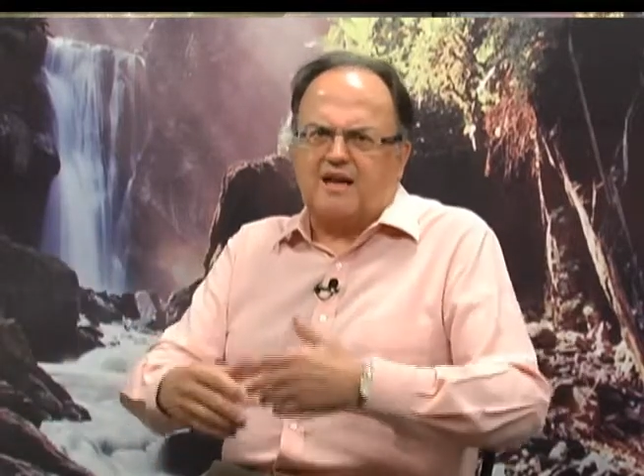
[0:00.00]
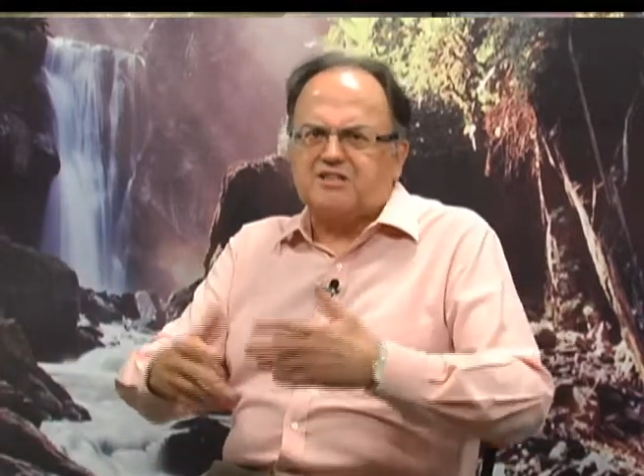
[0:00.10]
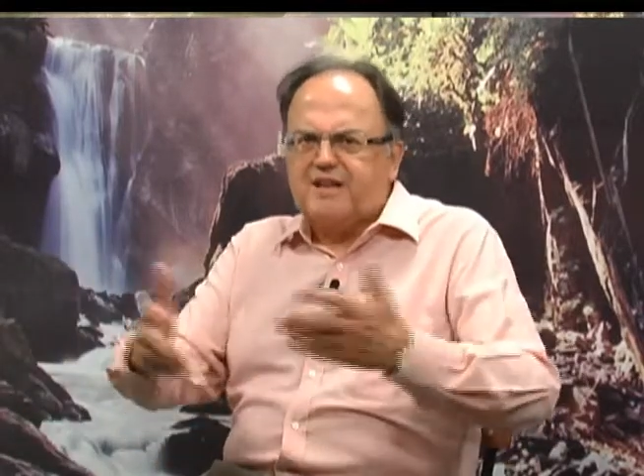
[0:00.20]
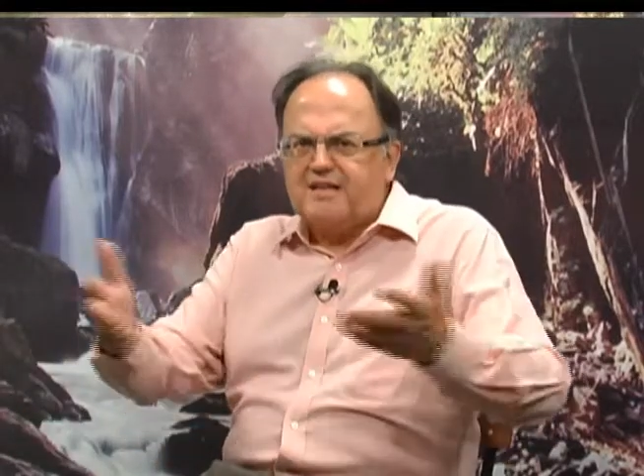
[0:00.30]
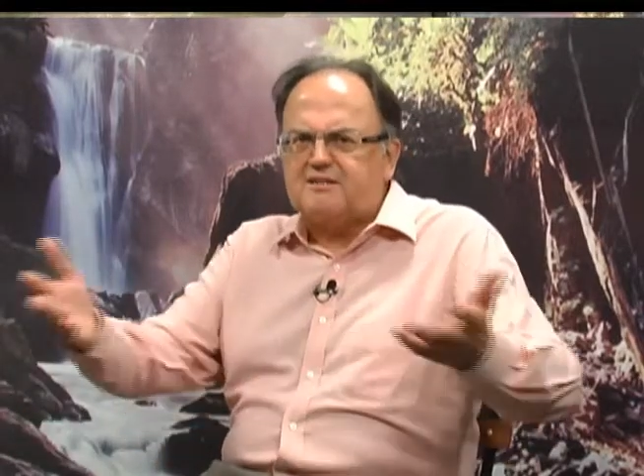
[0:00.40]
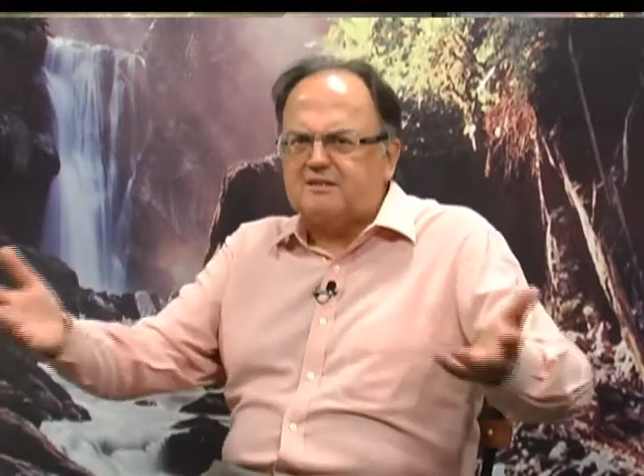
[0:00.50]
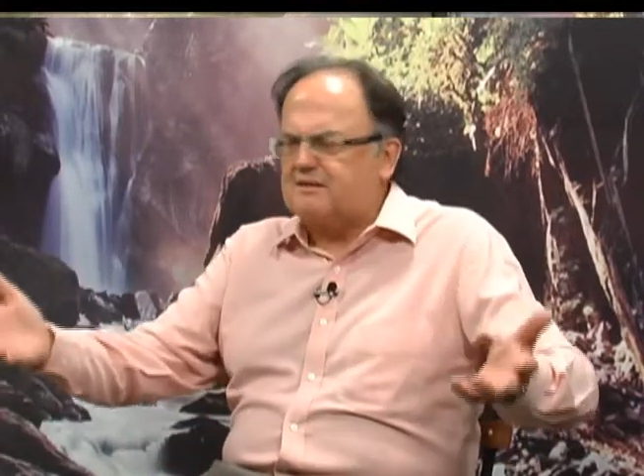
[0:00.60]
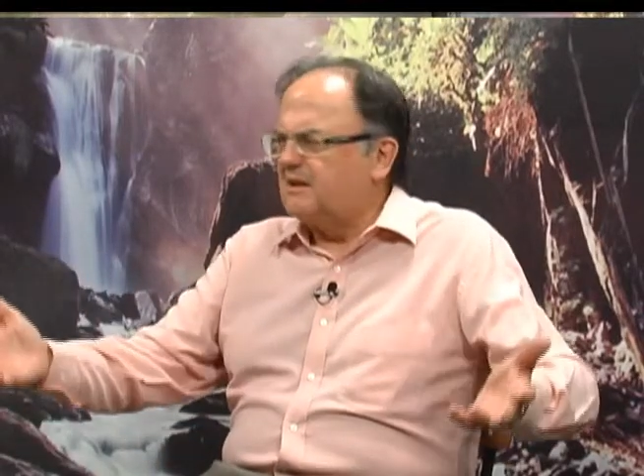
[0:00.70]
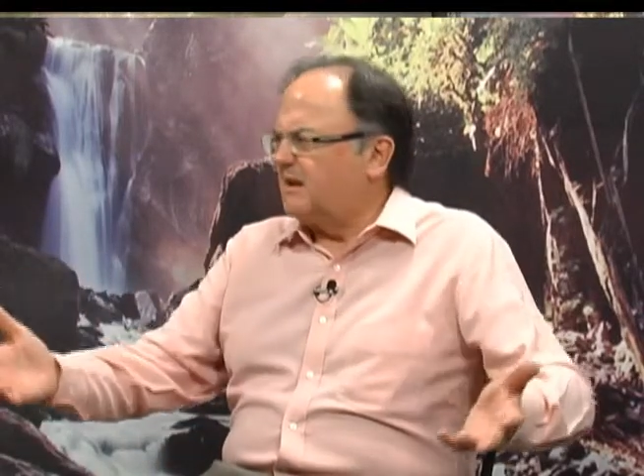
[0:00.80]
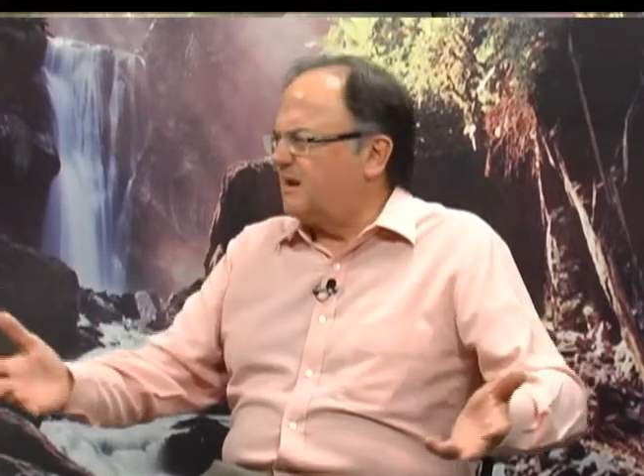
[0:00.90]

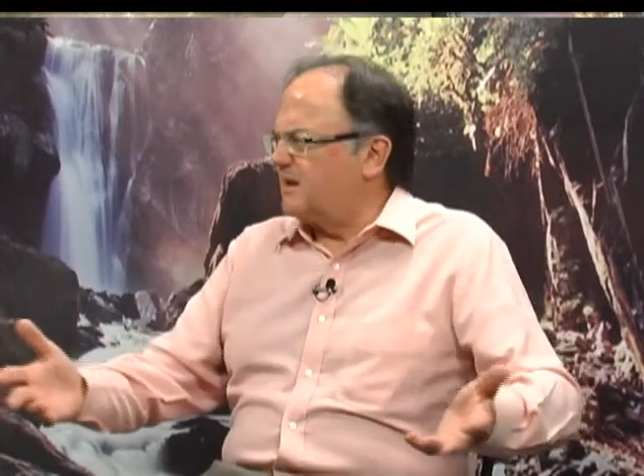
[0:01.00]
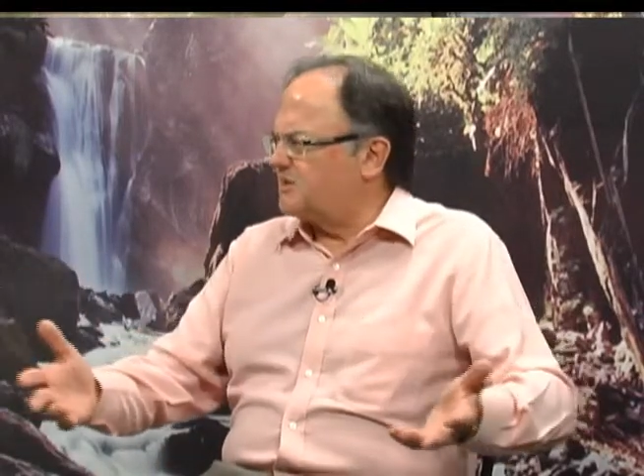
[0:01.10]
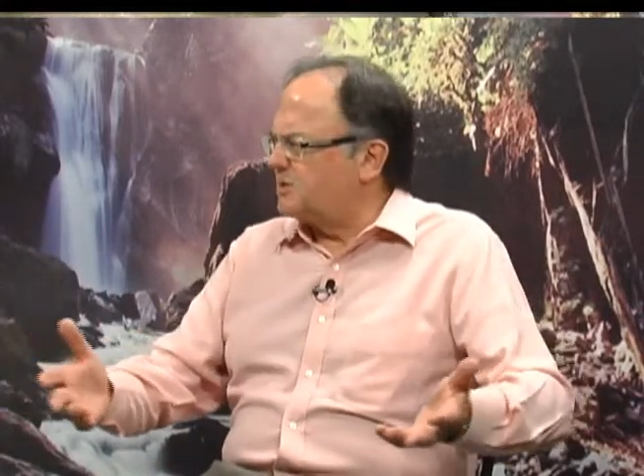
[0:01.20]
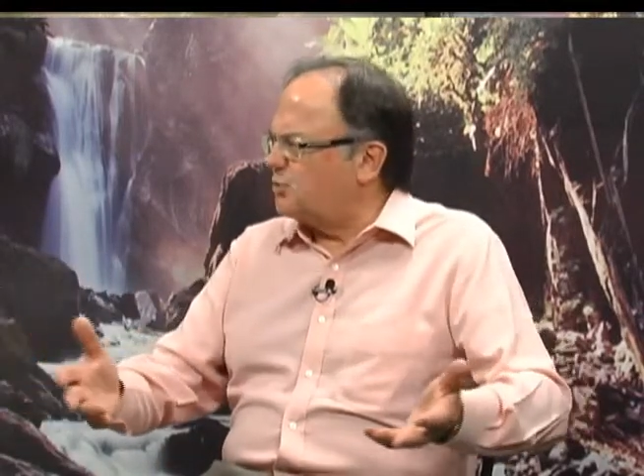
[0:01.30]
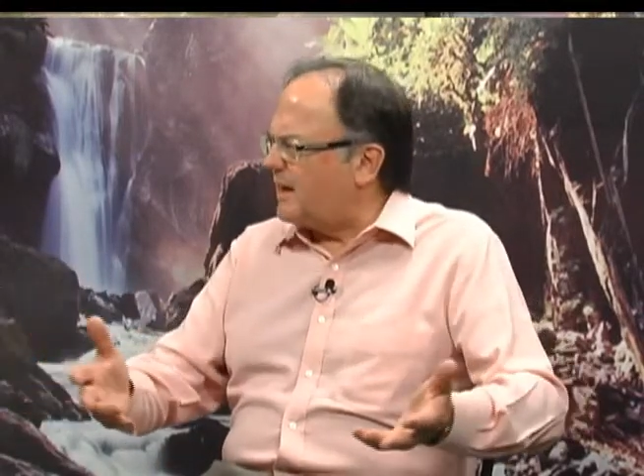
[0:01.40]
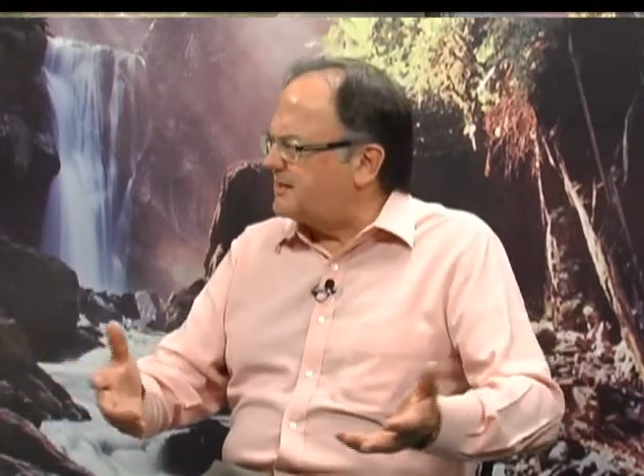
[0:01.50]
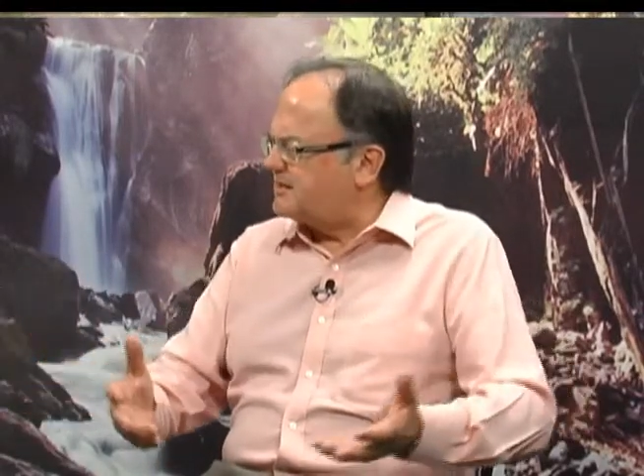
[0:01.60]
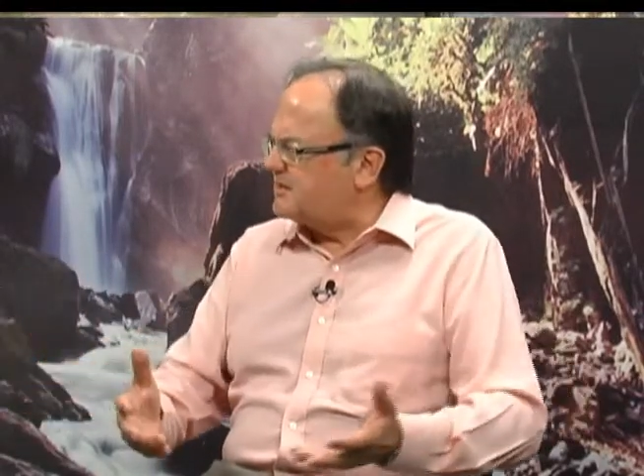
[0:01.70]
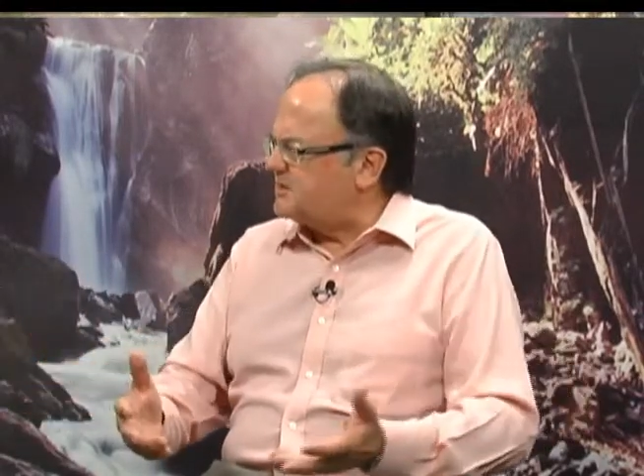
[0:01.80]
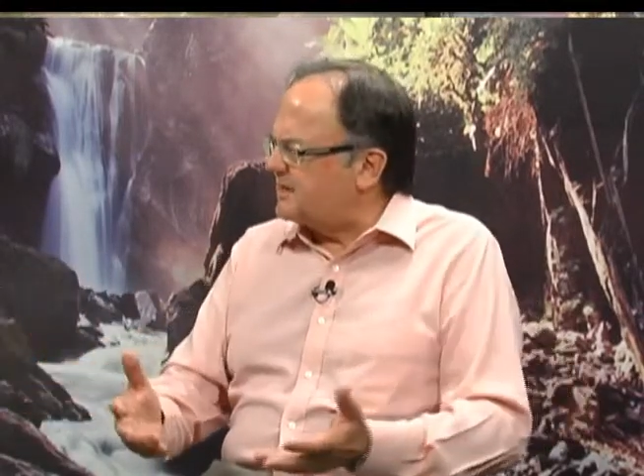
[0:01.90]
agências é,
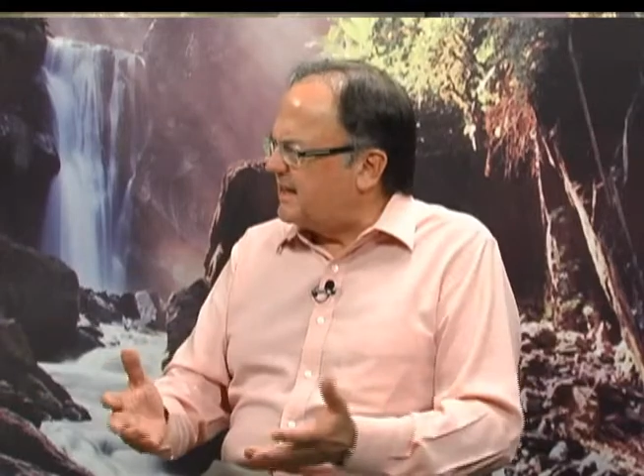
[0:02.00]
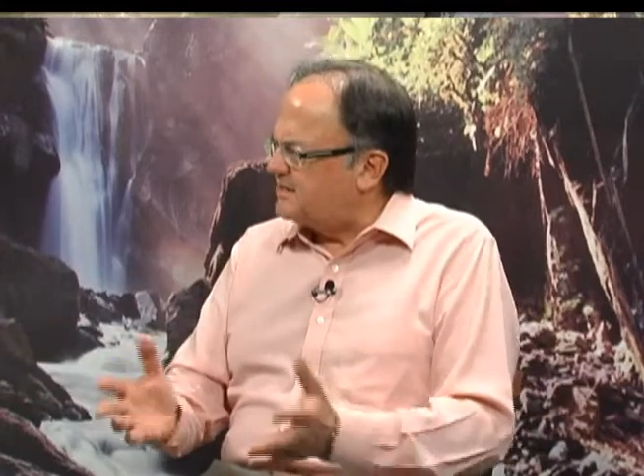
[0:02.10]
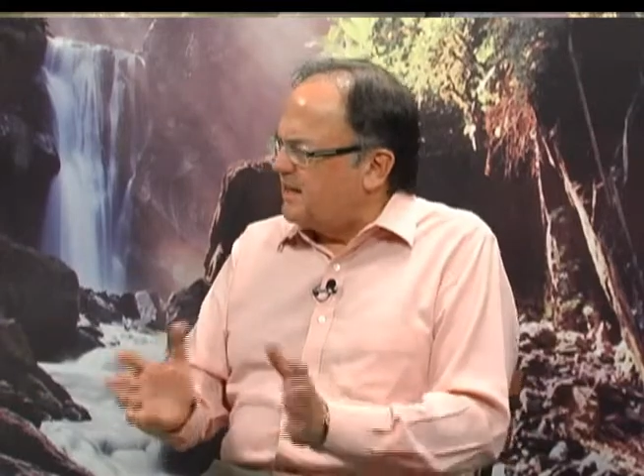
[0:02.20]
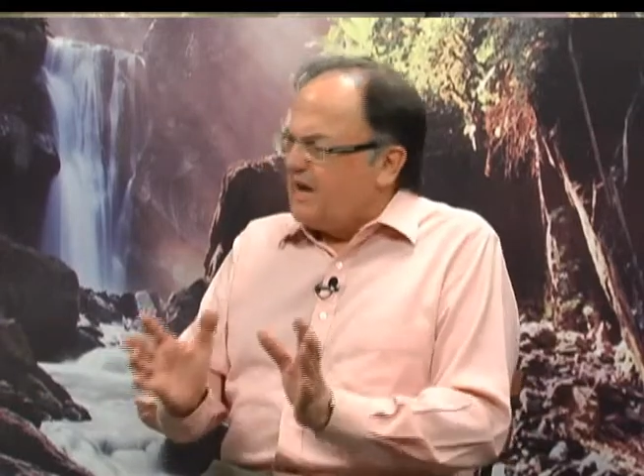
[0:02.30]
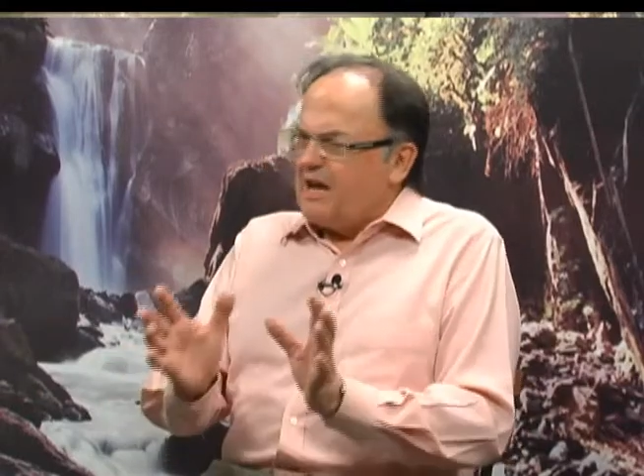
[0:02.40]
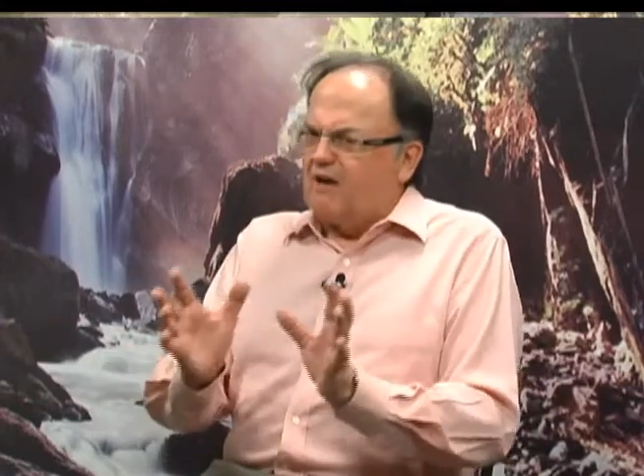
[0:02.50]
situadas em cidades.